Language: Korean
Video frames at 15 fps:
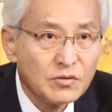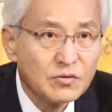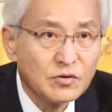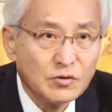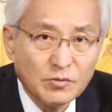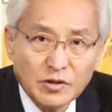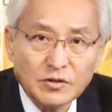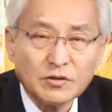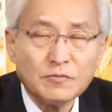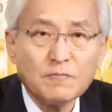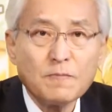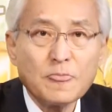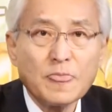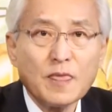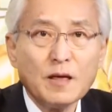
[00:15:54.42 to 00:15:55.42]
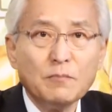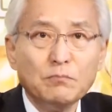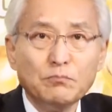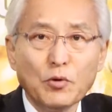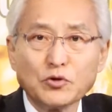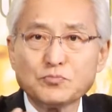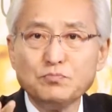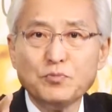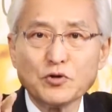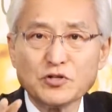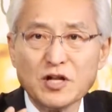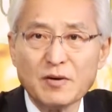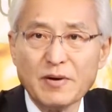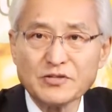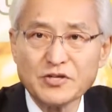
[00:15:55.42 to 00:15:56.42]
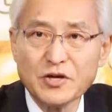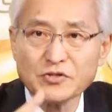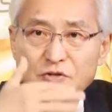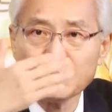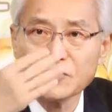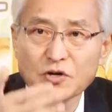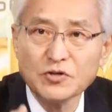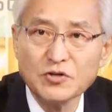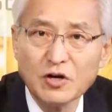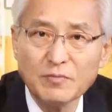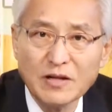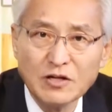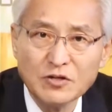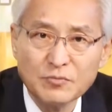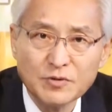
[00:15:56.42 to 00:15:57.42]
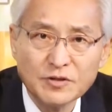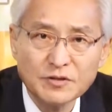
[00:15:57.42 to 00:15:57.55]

그러면 며칠 남았어요? 지금 성령을 받으려면?